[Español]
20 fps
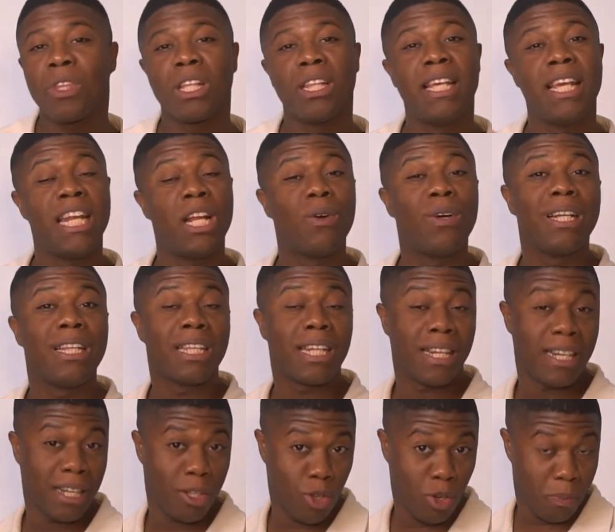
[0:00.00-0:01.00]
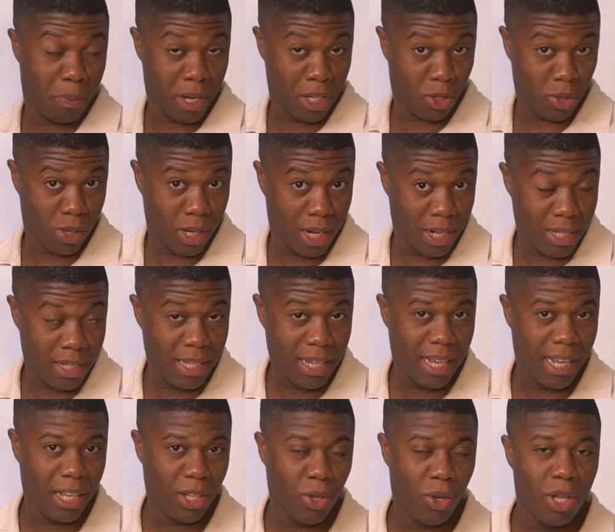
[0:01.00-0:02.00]
tiene un entrenador
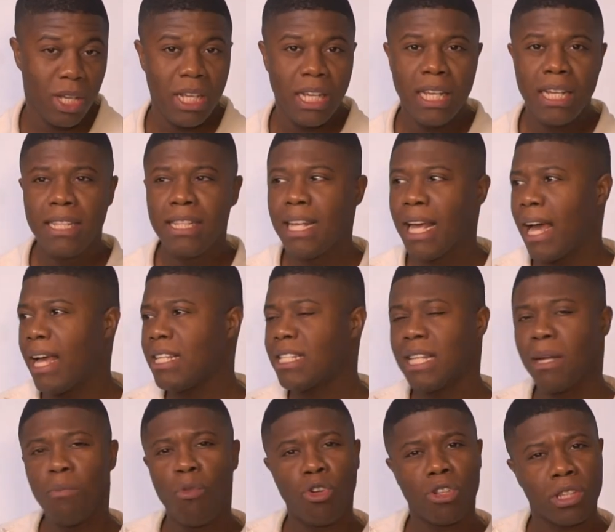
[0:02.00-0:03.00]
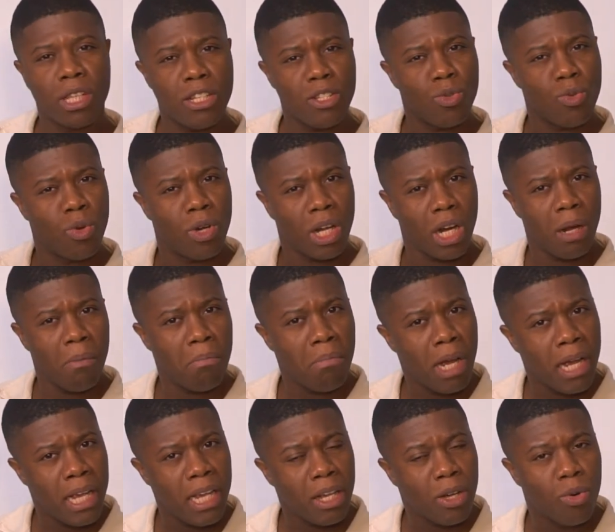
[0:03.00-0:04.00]
personalizado, de ahí se monta en su gran
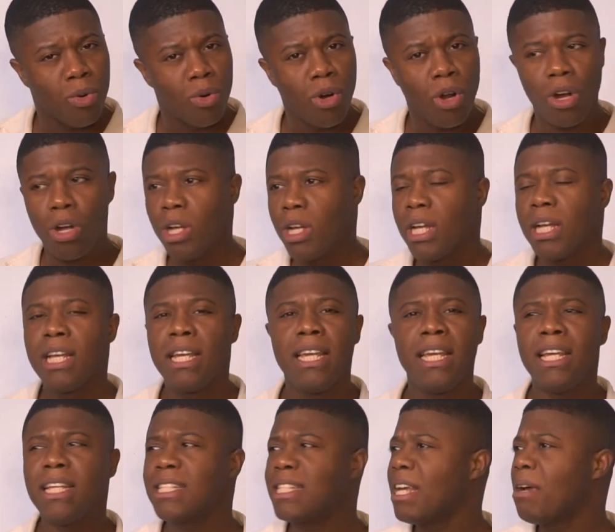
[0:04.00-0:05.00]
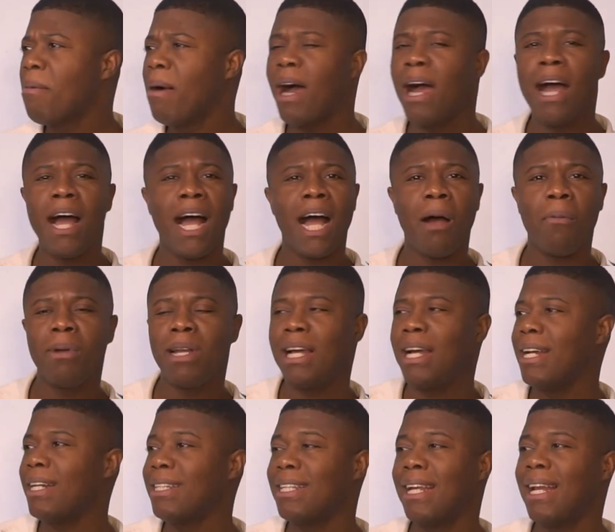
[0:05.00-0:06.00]
vehículo y se va a
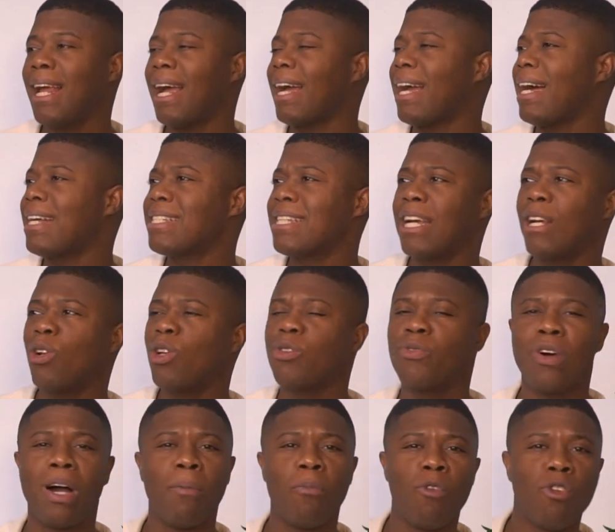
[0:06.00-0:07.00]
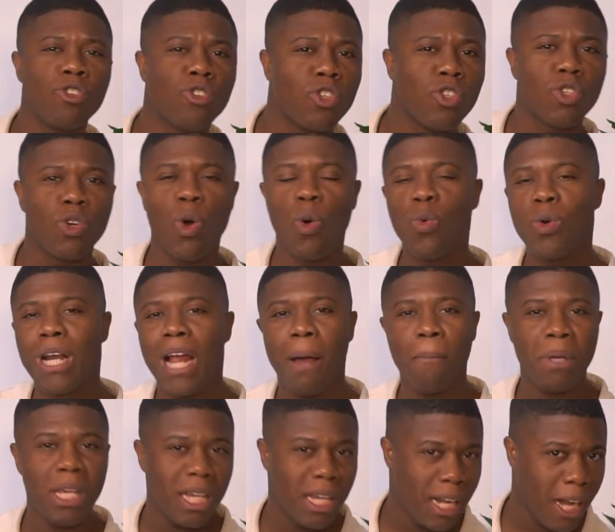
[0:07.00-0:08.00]
hablar de la casa de los famosos con una
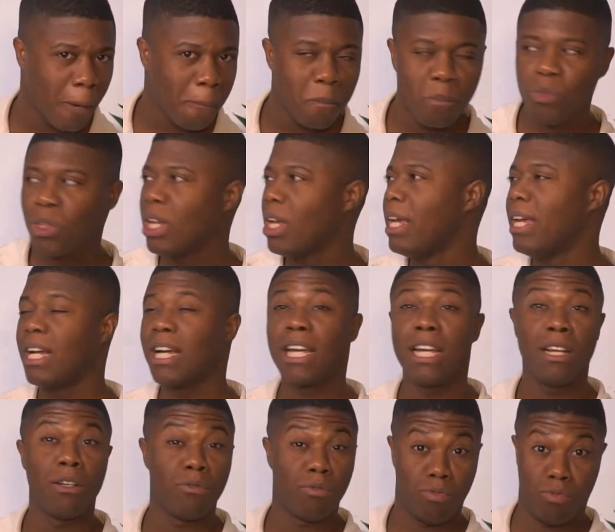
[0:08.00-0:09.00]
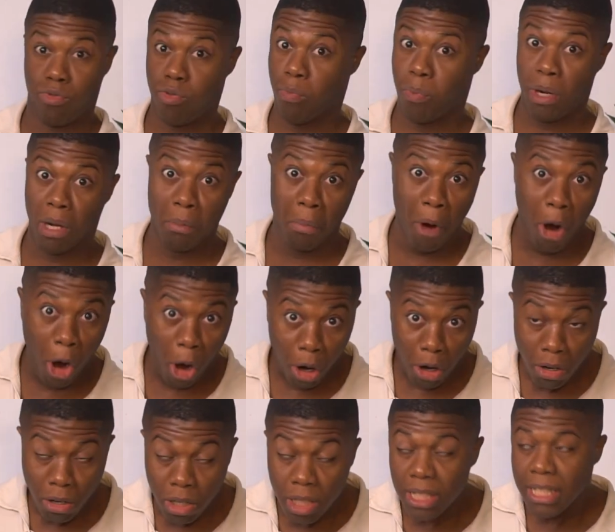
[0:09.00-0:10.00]
amiga en el super mall,